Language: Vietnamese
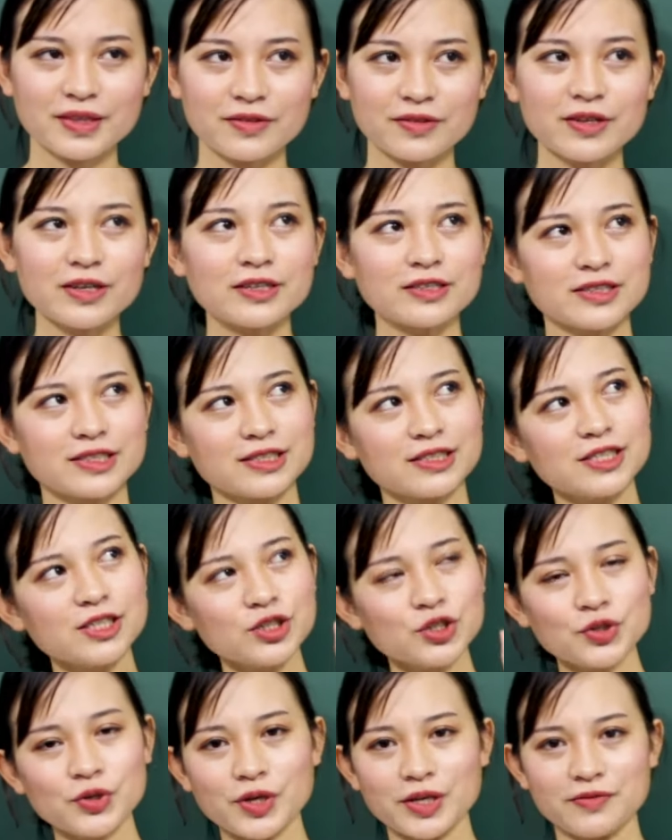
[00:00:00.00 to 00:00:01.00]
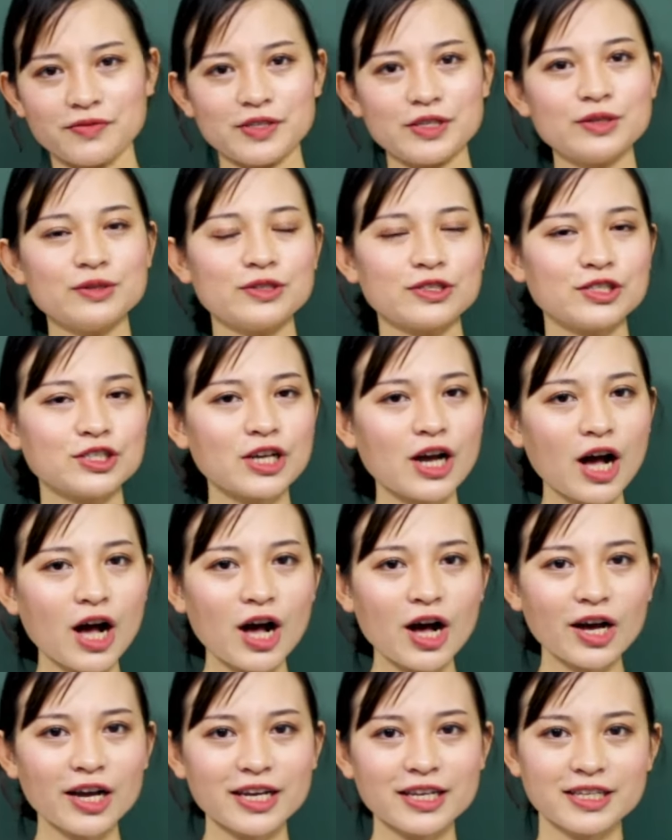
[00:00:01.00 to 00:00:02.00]
ví dụ di chuyển, ví dụ
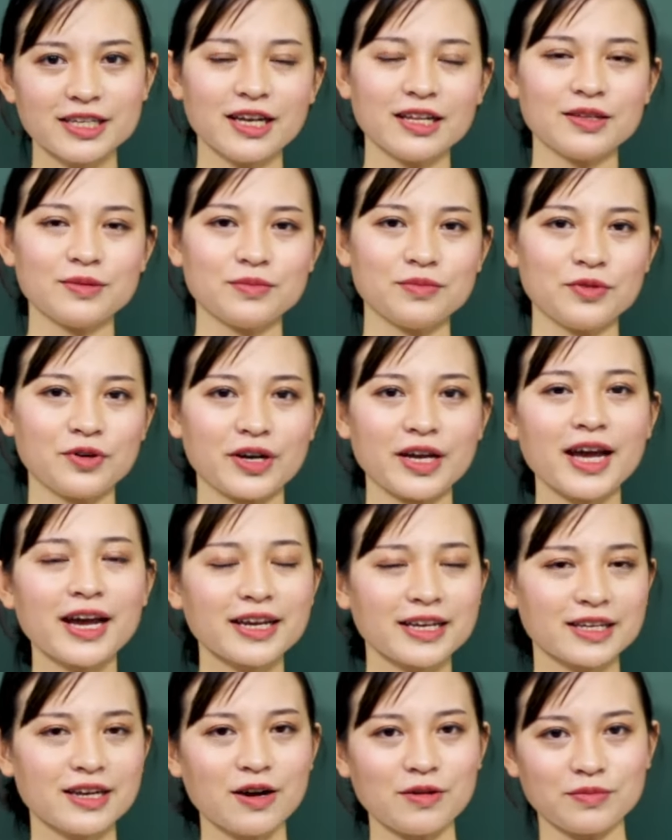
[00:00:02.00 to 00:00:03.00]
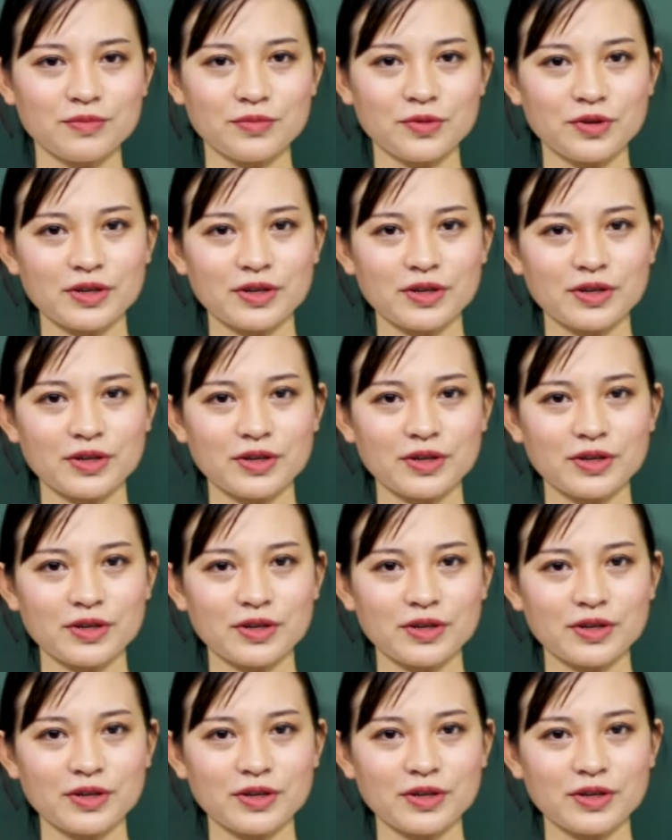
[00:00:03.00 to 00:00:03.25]
cho hay nhận một cái hành động,